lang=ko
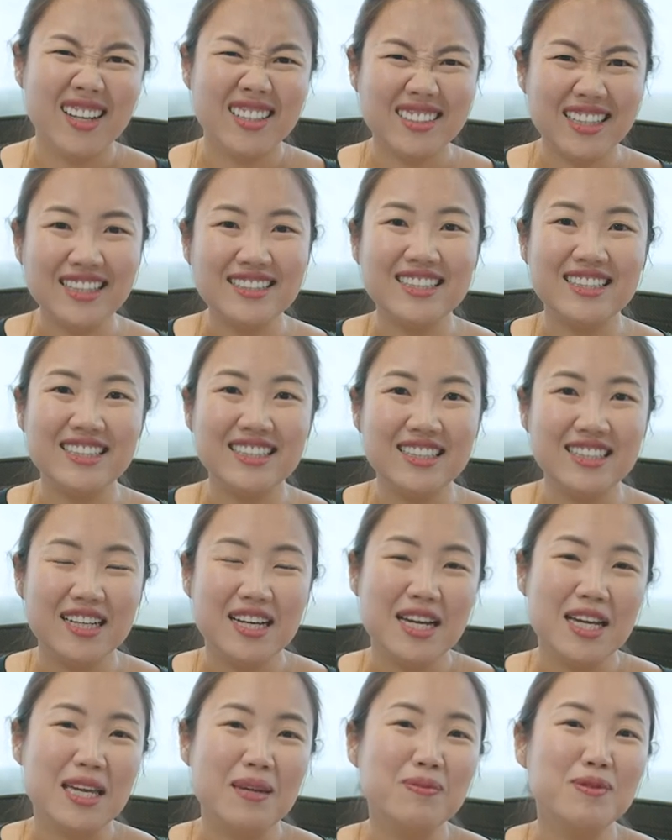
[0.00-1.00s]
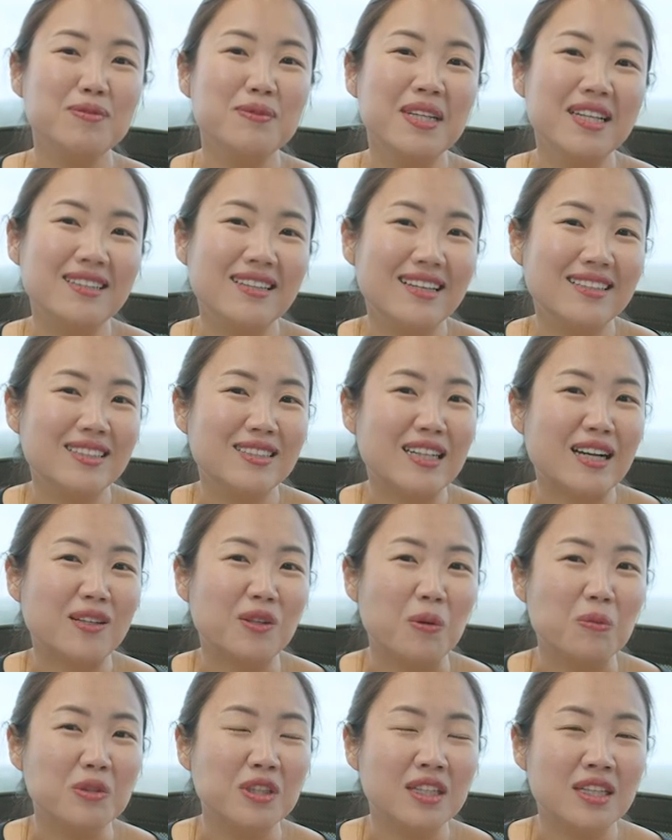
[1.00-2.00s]
사실 이 부분에 대해서 제가
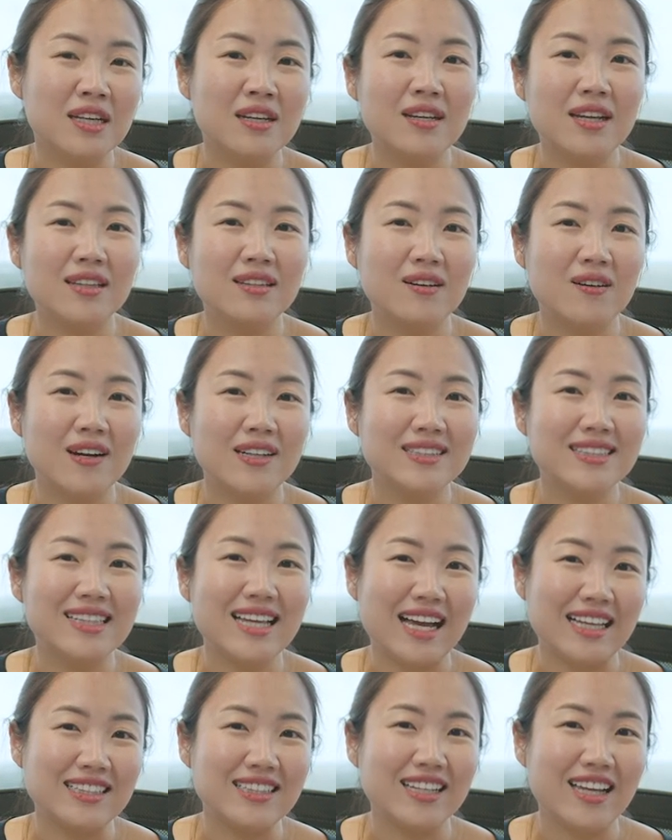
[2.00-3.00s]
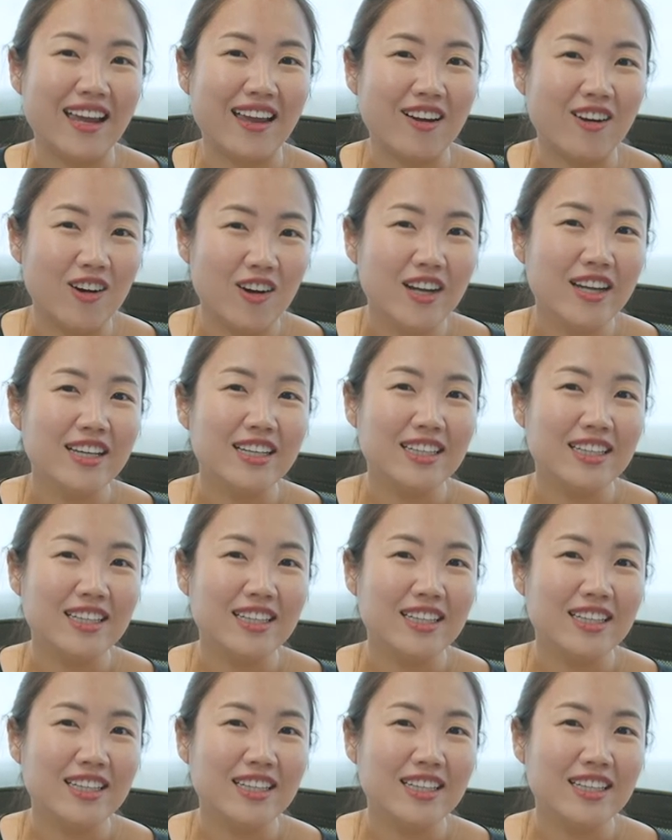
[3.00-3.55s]
너무 깊게 들어가지는 않을게요.